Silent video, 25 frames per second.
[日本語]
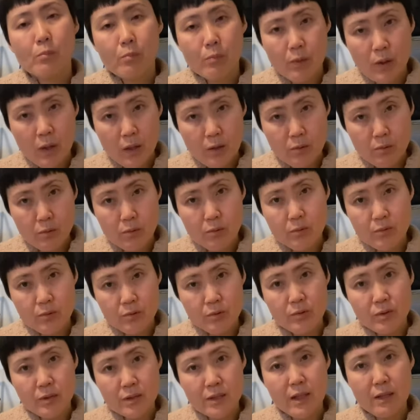あの
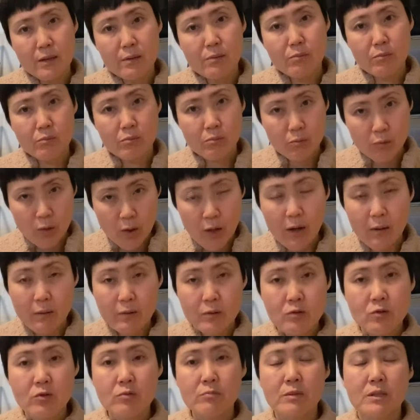出産も
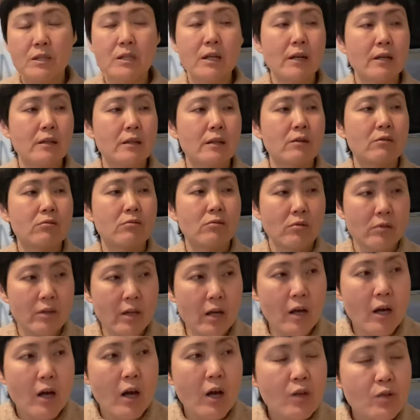準備されてるの
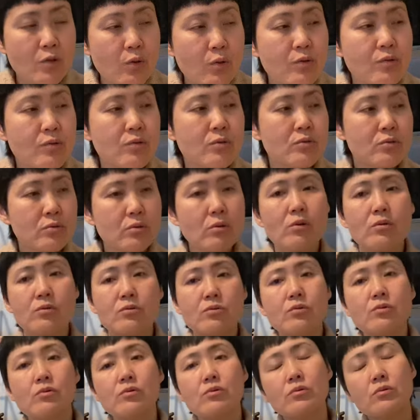でそうすると
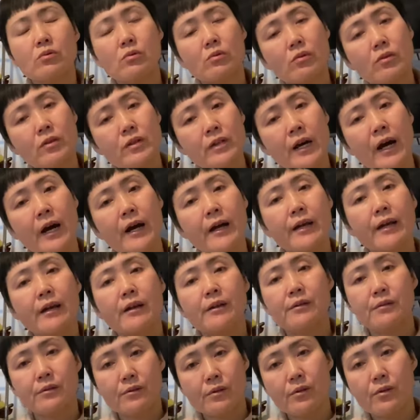そういうところに入れ
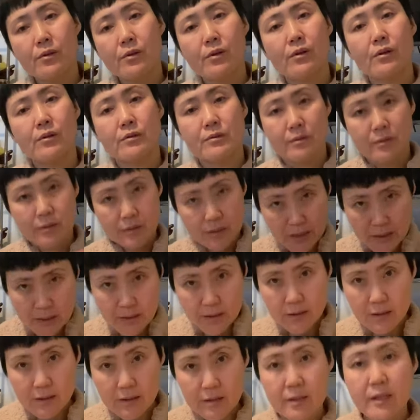ると
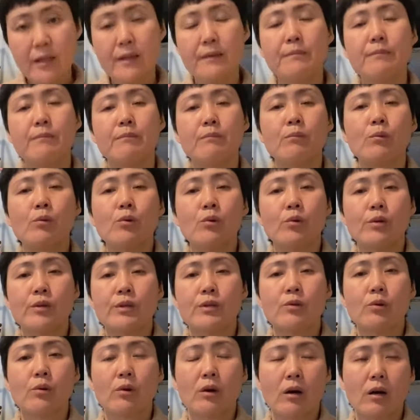全然もう費
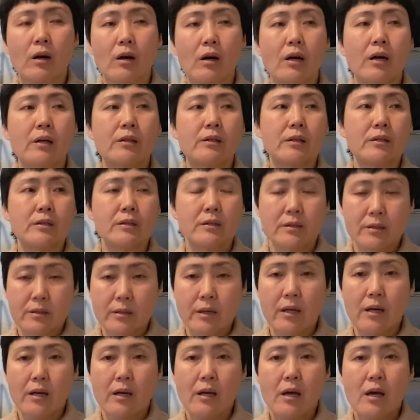用がかかんないんです
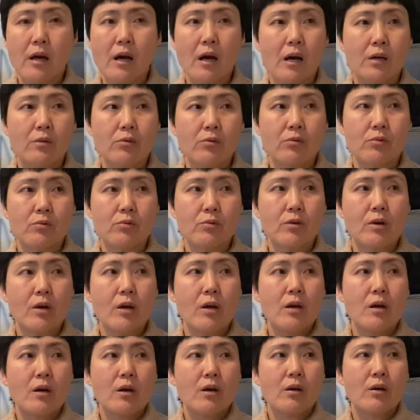ねあの
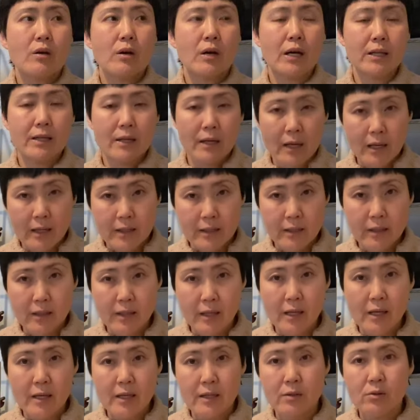働いて
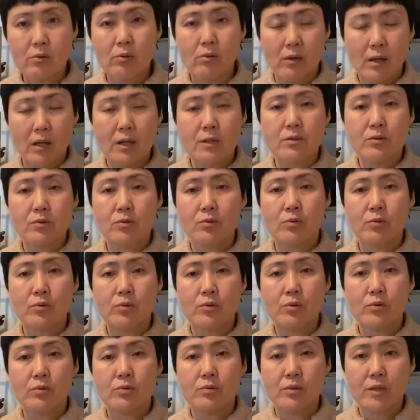ないとかそう
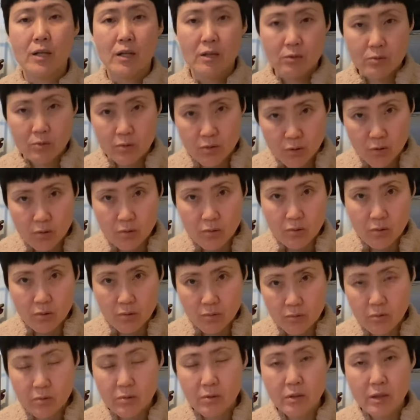いう低所
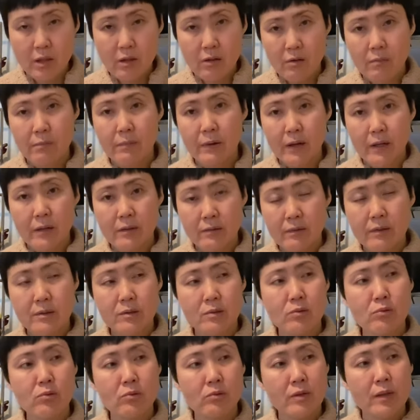得っていう場合は
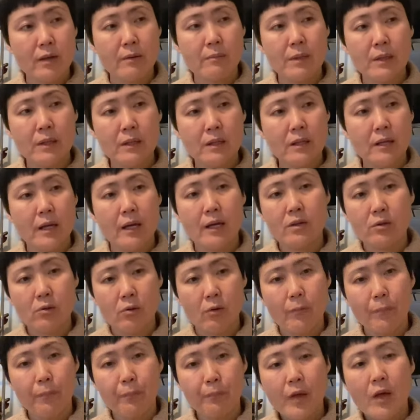そのねメディケイド
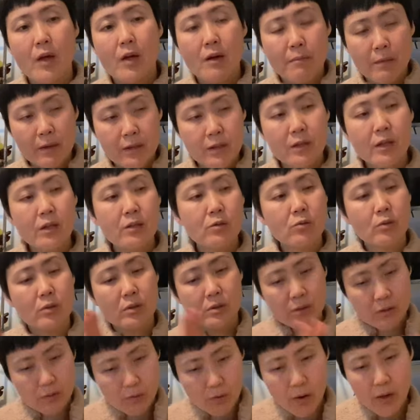メディケイドが
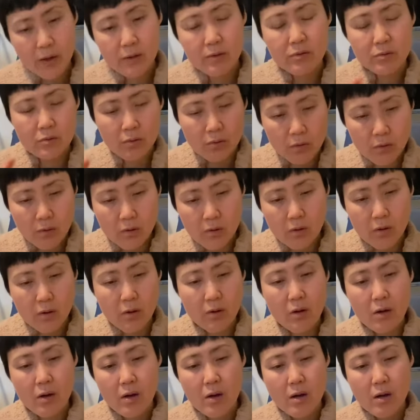取れると